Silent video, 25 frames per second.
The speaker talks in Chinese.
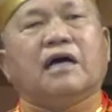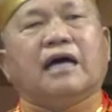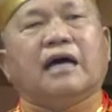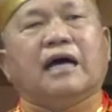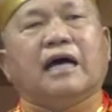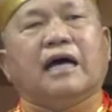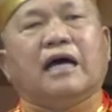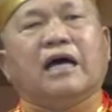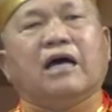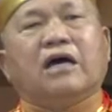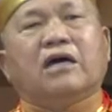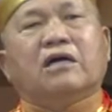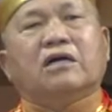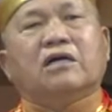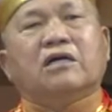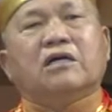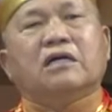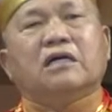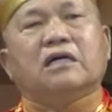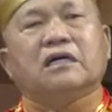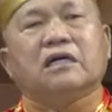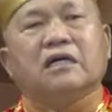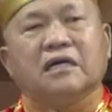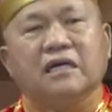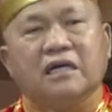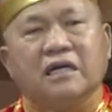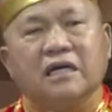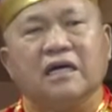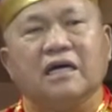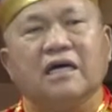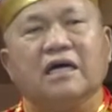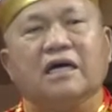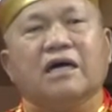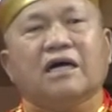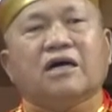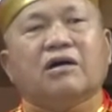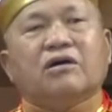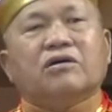啊！
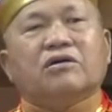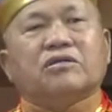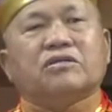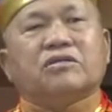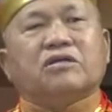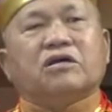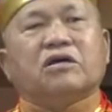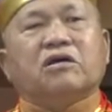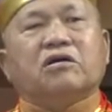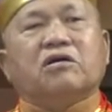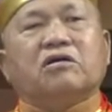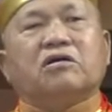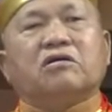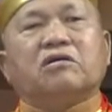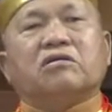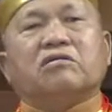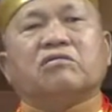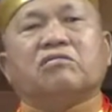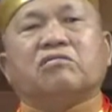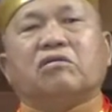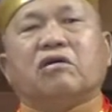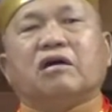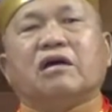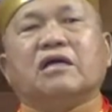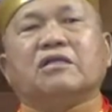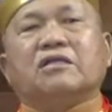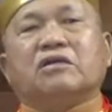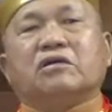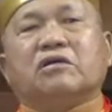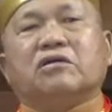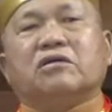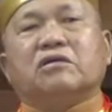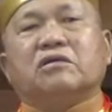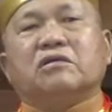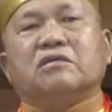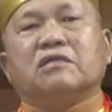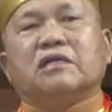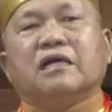我做化
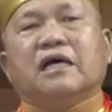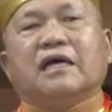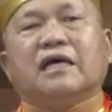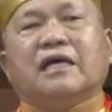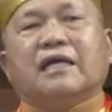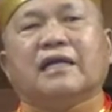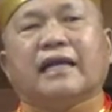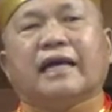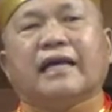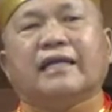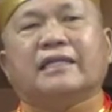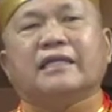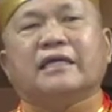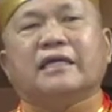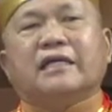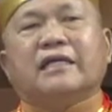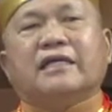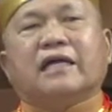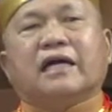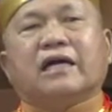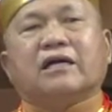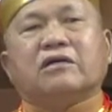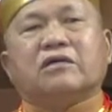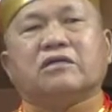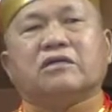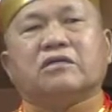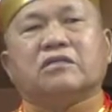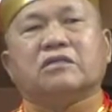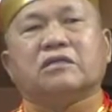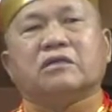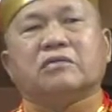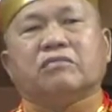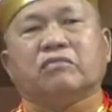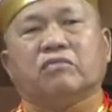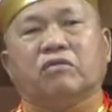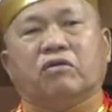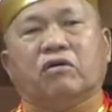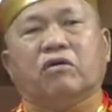流来这两个
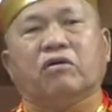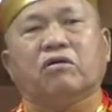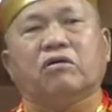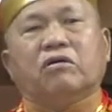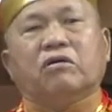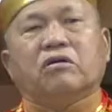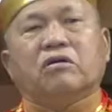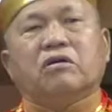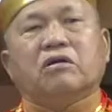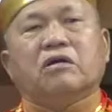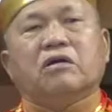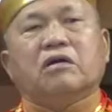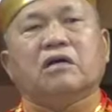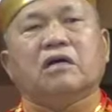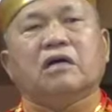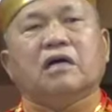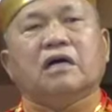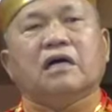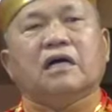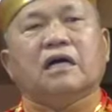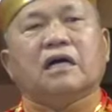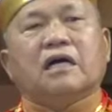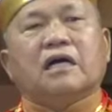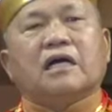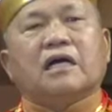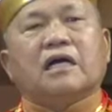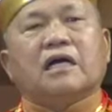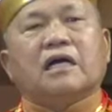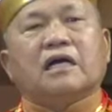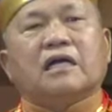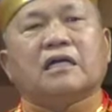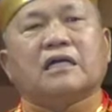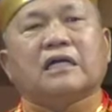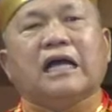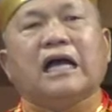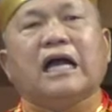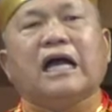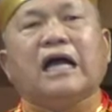人魔，
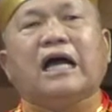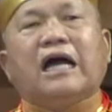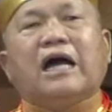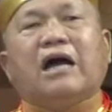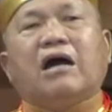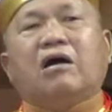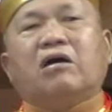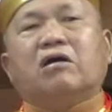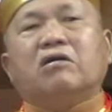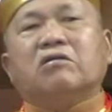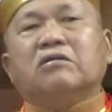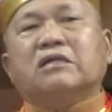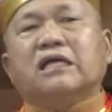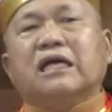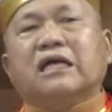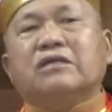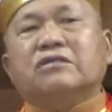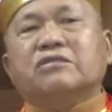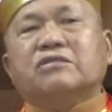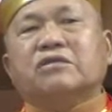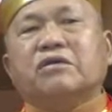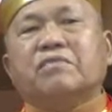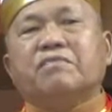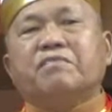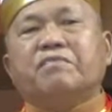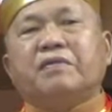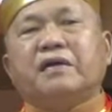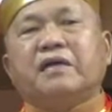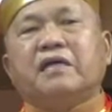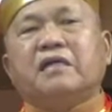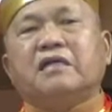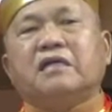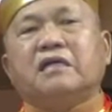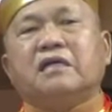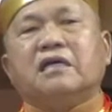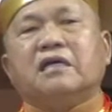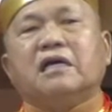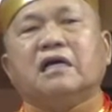刚好他身
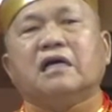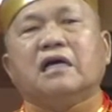边